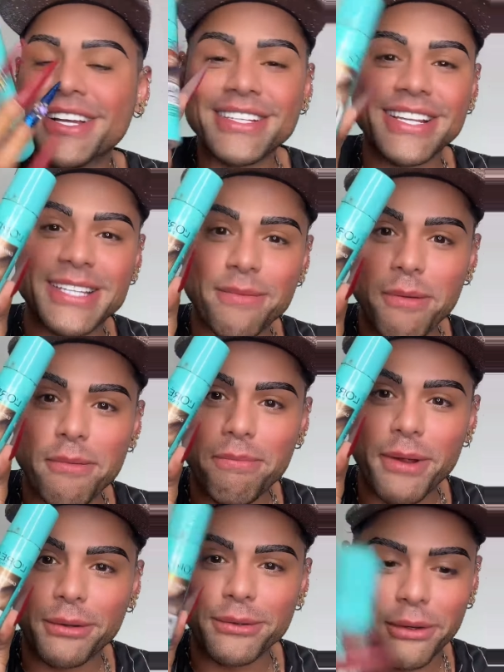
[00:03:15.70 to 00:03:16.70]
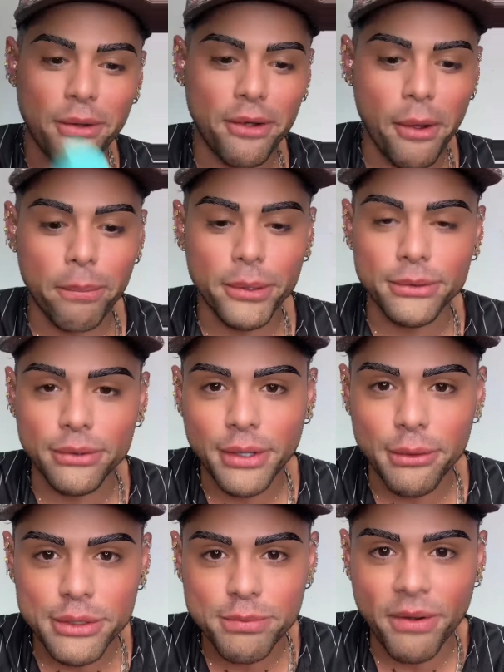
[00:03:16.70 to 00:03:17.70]
Vocês sempre me perguntam qual é o produto que
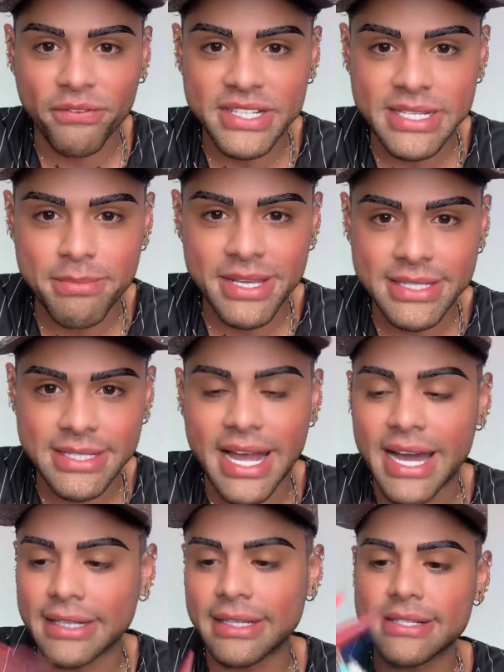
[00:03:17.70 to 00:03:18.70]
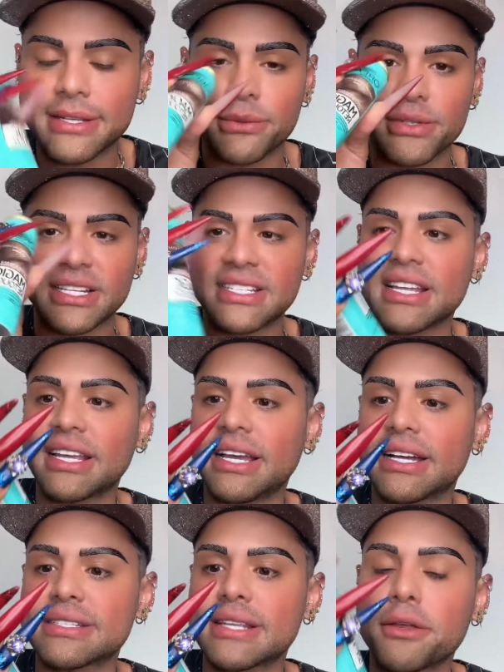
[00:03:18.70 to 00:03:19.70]
eu uso pra fazer minhas sardas. Eu uso esse daqui,
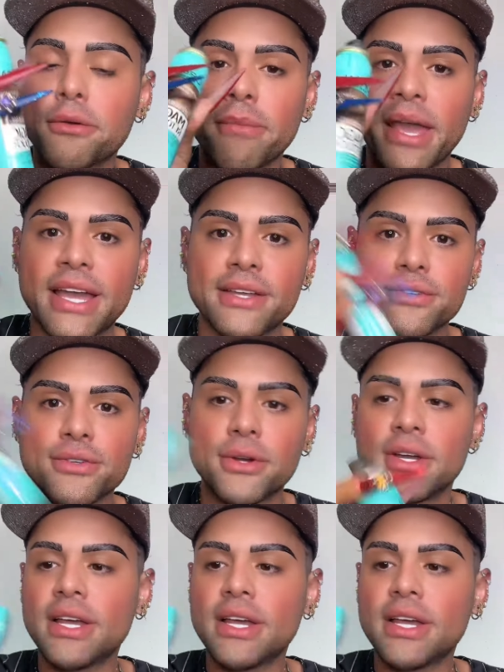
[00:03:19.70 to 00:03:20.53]
castanho médio.